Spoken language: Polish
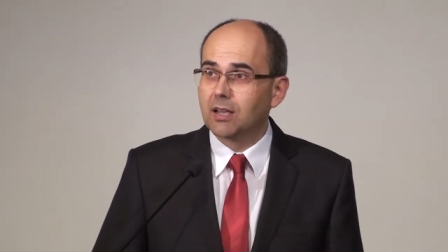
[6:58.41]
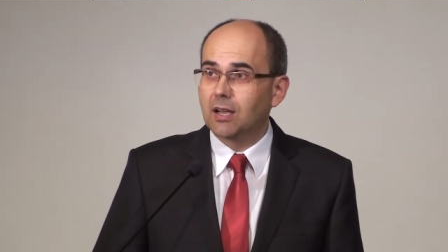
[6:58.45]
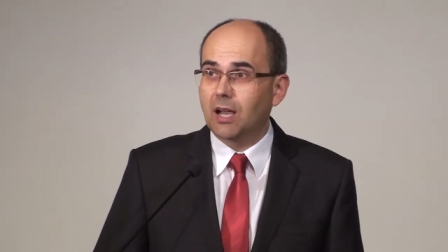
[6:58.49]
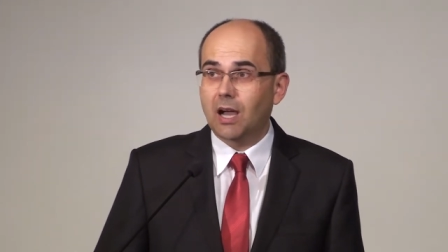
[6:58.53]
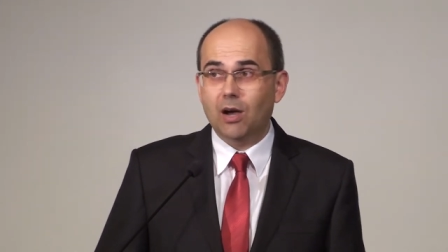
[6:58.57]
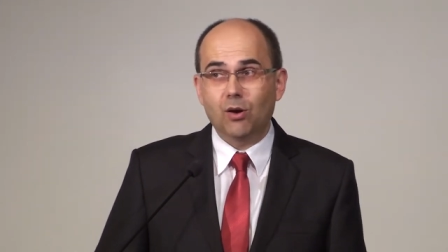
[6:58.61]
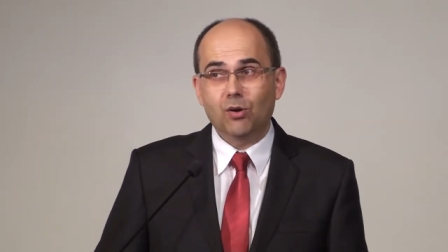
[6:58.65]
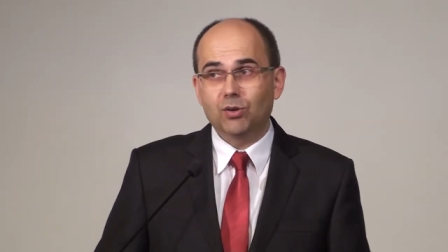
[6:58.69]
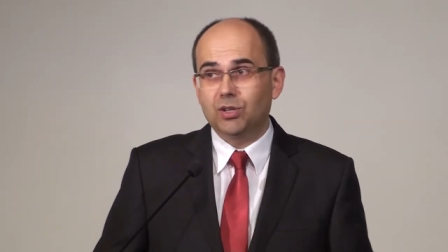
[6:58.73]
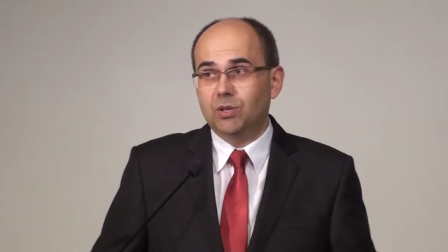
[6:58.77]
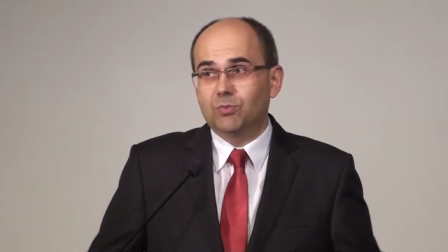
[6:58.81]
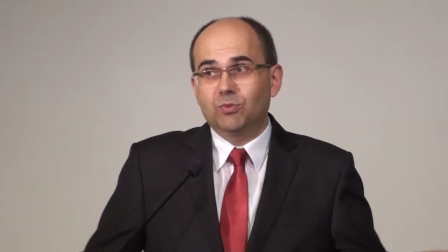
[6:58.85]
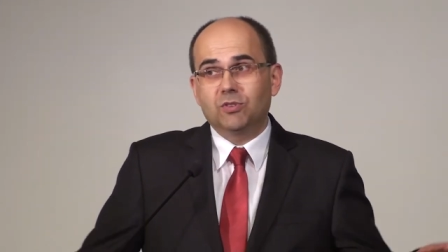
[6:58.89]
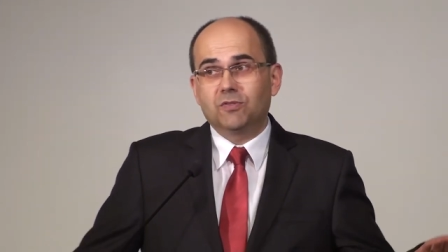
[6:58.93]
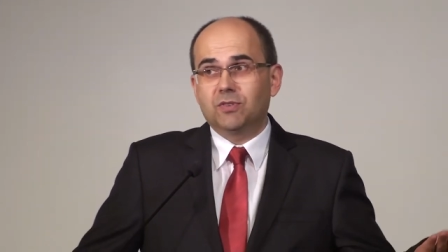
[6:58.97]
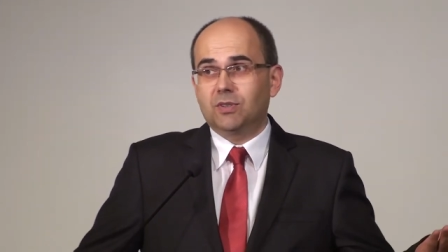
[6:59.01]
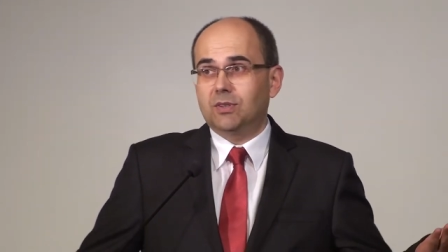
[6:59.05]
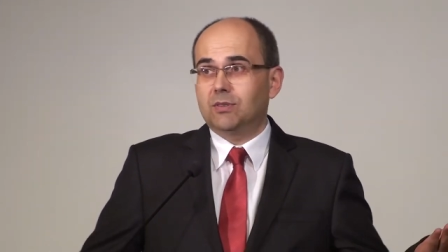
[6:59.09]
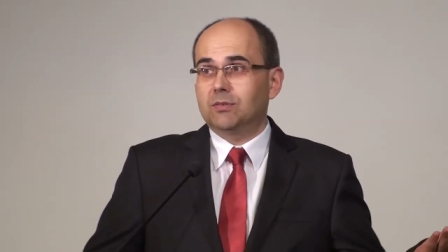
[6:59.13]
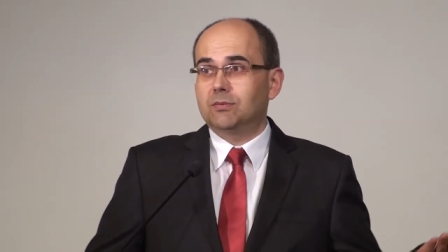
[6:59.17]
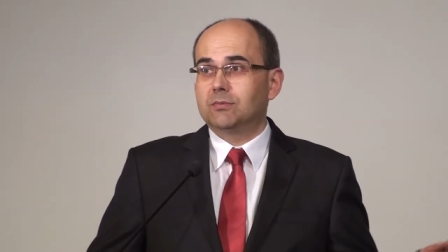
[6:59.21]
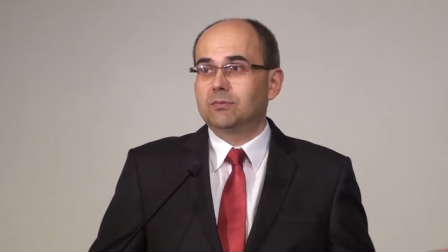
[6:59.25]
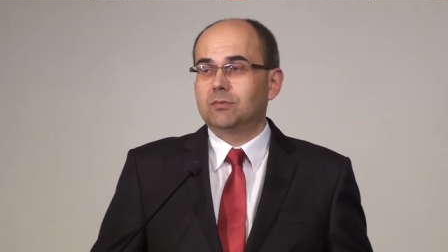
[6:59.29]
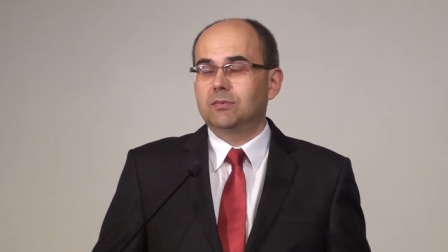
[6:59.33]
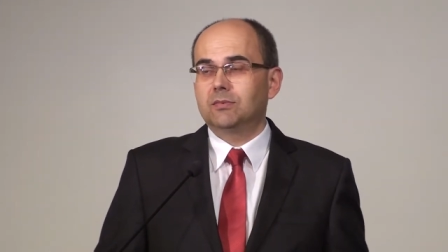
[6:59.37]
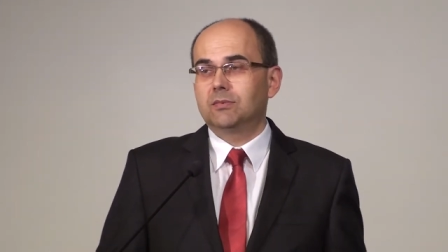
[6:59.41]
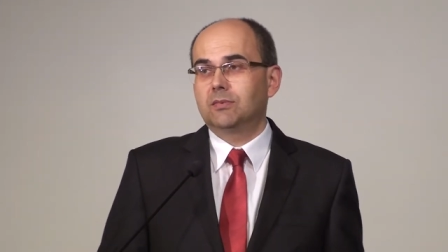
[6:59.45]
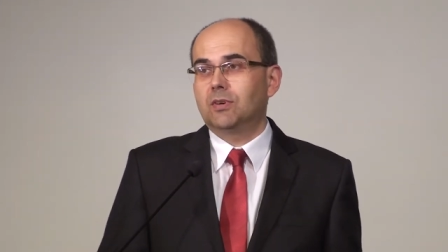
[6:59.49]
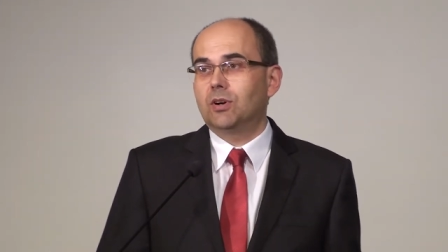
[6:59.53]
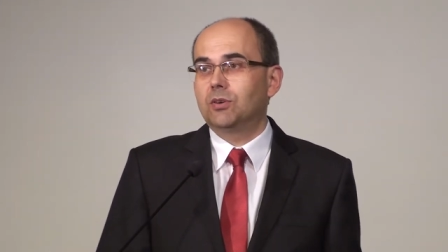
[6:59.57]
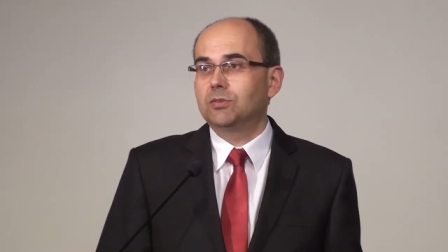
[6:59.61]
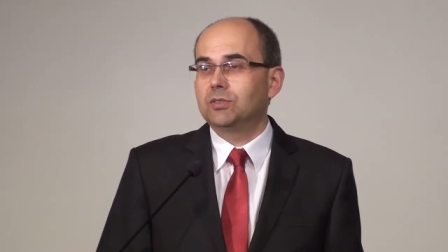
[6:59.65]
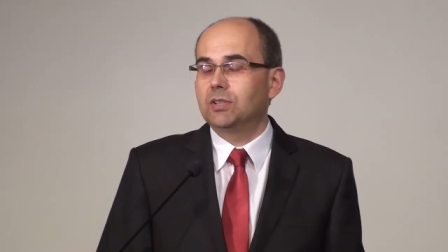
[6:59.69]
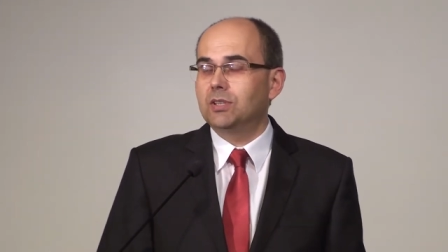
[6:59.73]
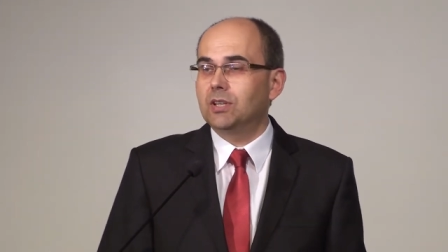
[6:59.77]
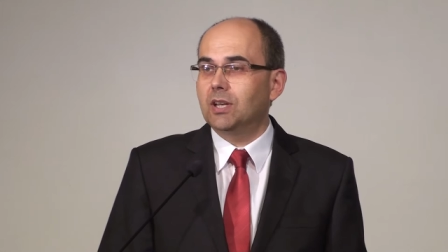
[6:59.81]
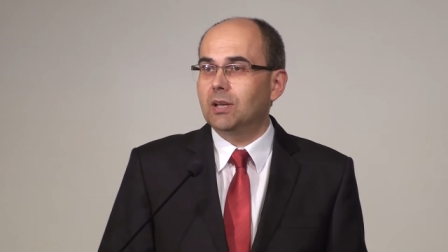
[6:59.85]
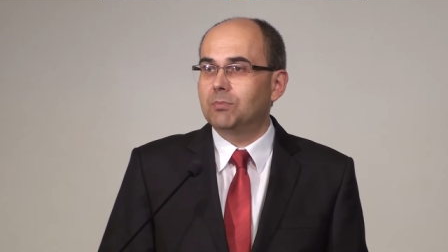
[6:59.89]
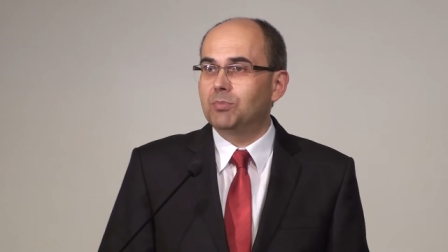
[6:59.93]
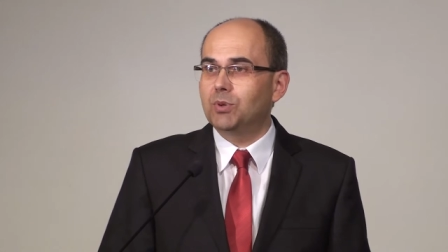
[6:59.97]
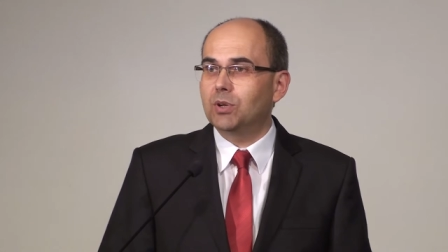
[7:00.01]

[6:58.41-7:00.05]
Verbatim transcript: a oni mówią, oni nie,